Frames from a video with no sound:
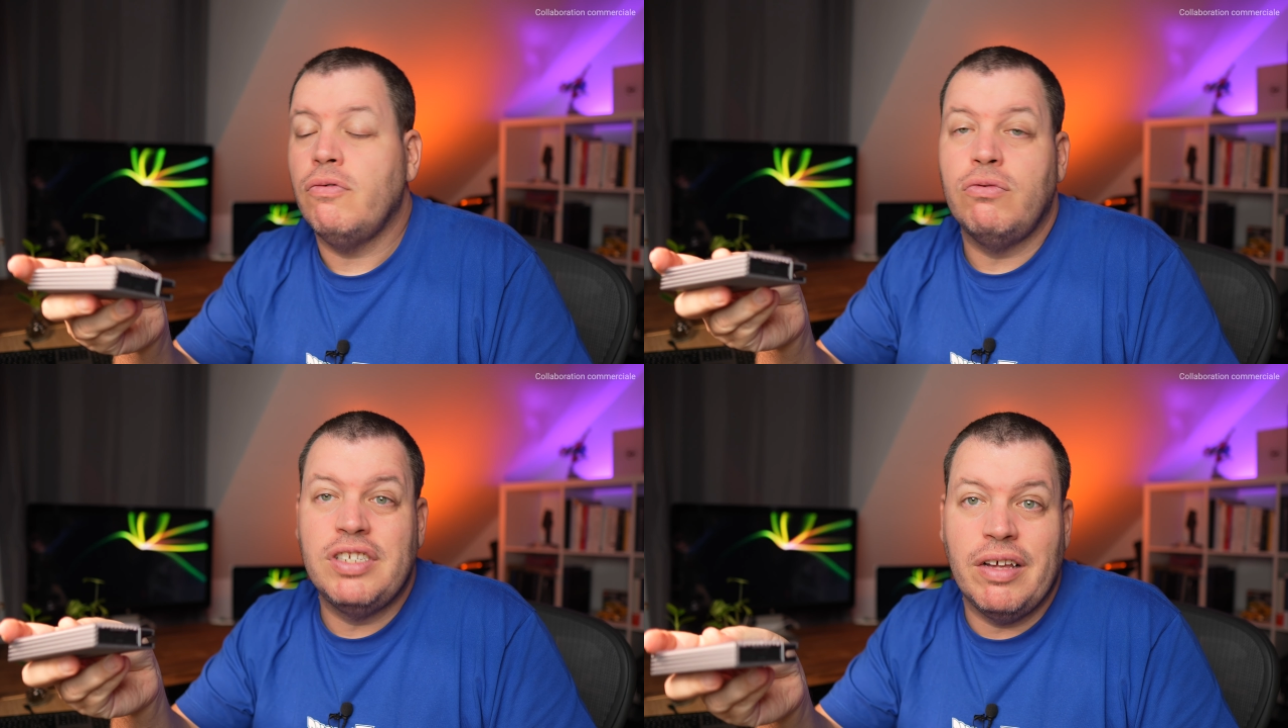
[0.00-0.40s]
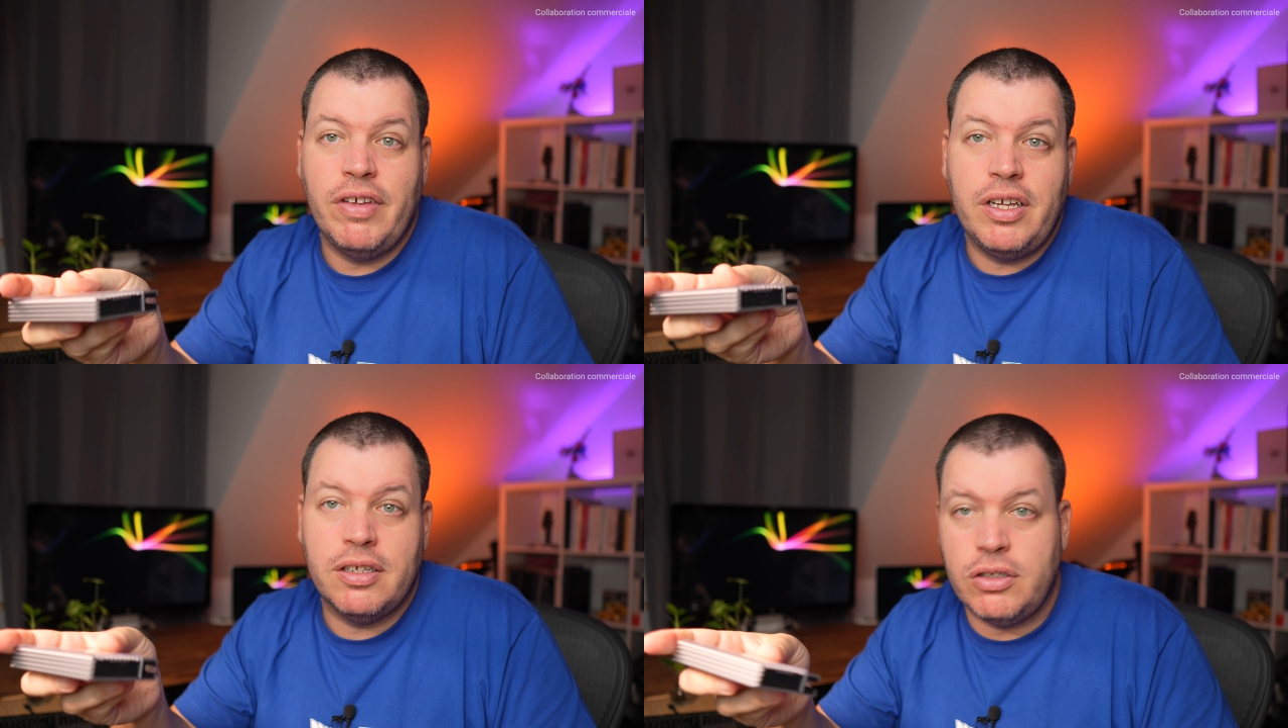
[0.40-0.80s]
vous le
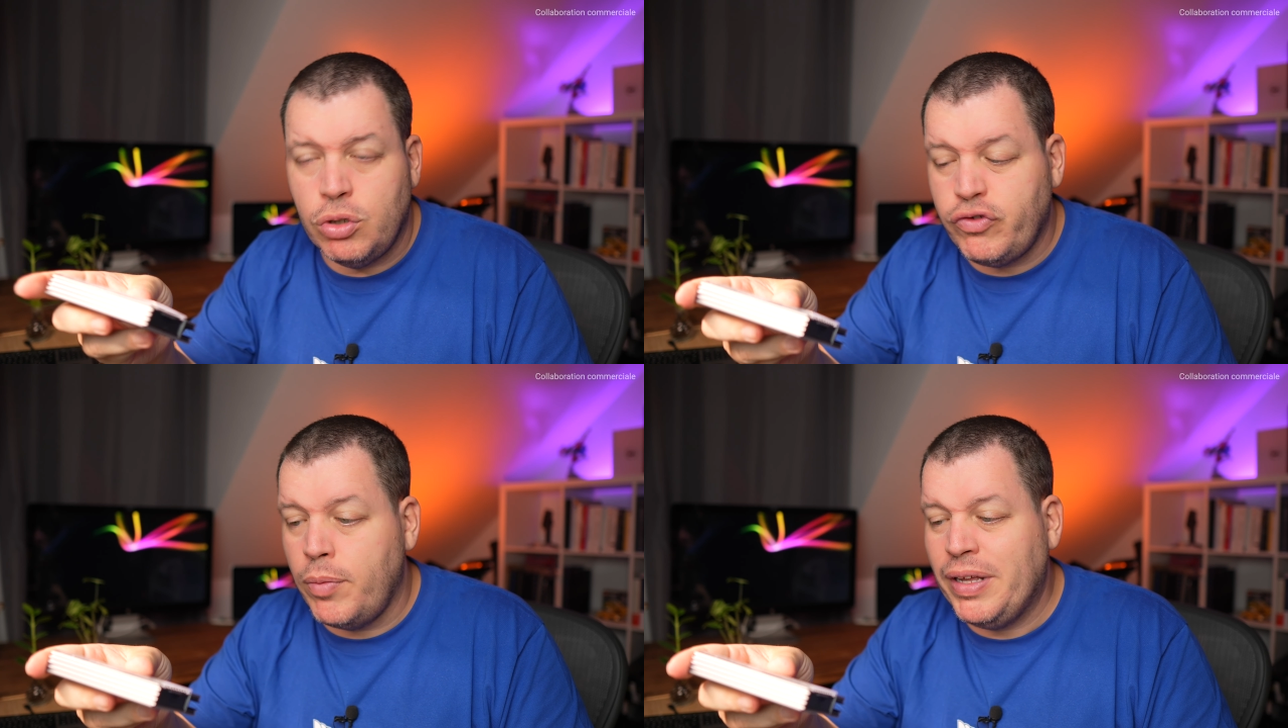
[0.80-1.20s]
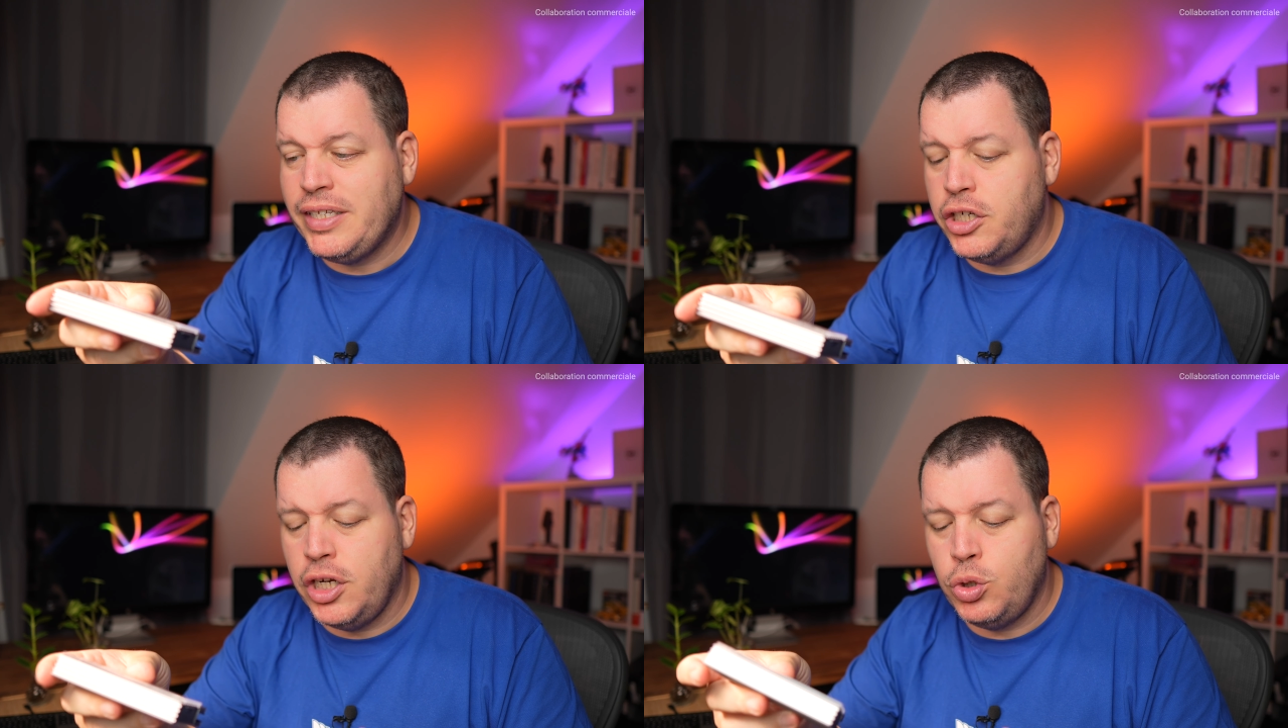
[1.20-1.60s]
savez, hein, sinon je ne ferai pas
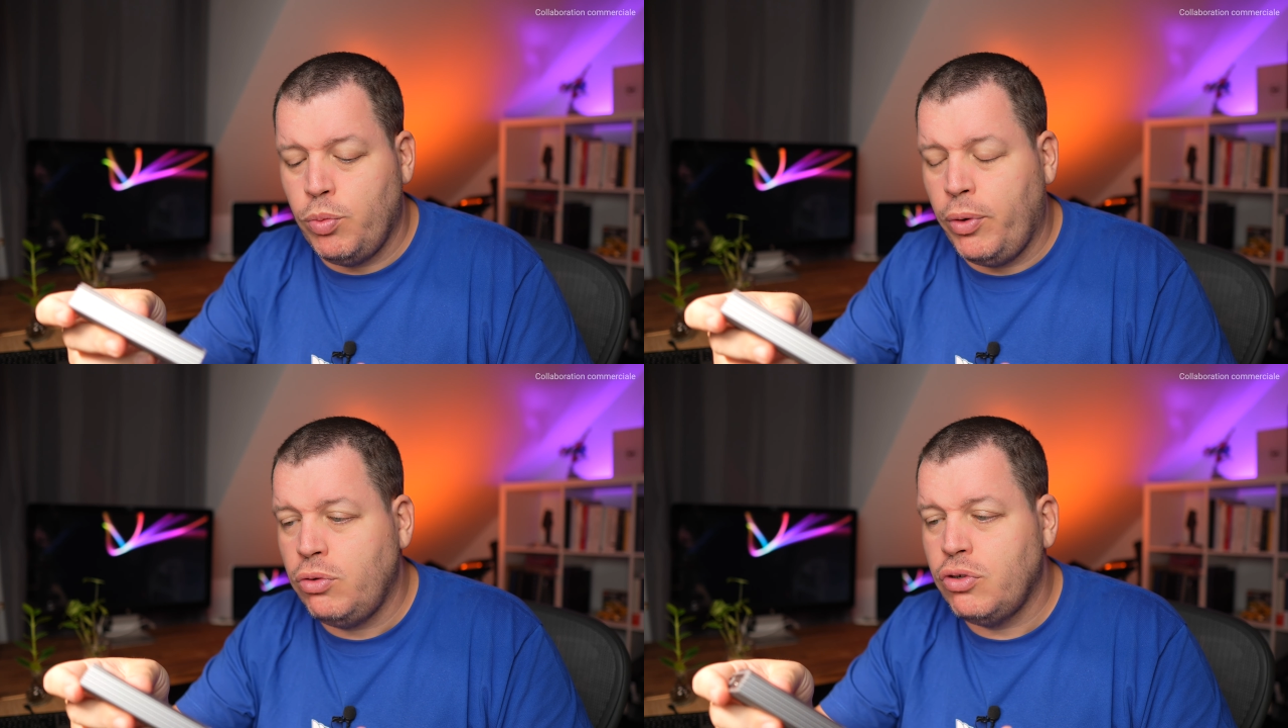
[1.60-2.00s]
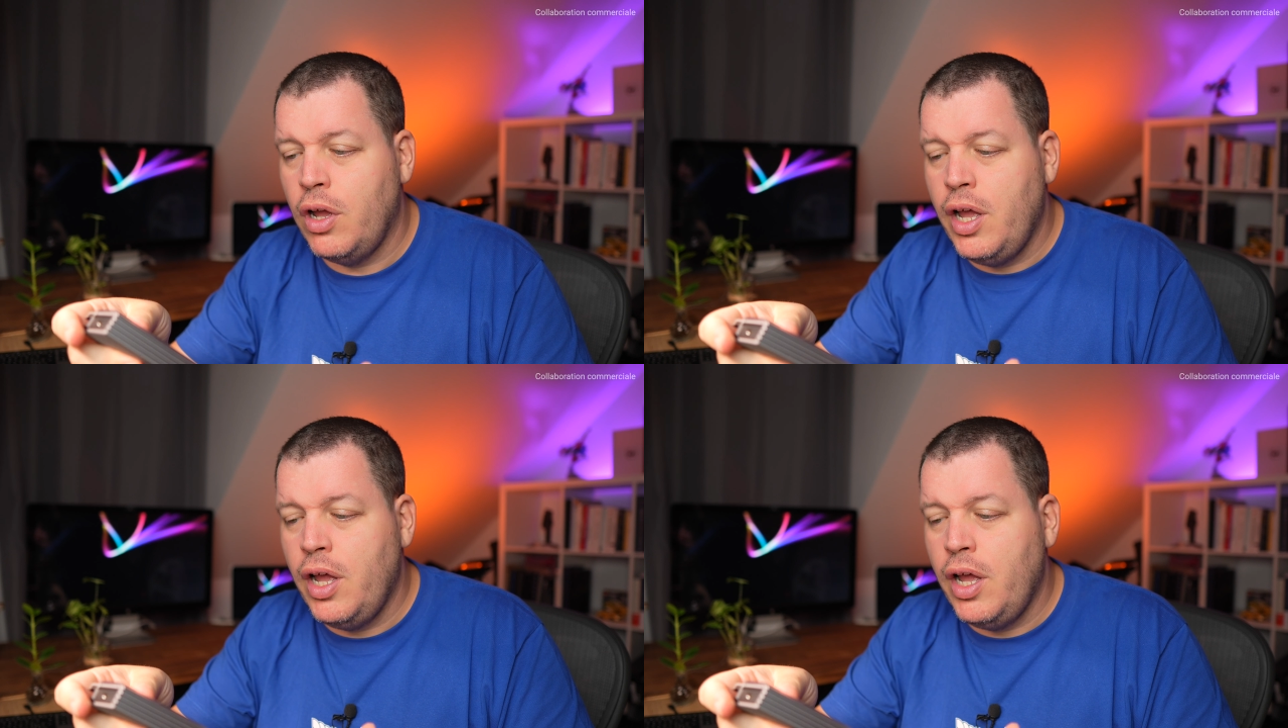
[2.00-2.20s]
cette chaîne, je pense.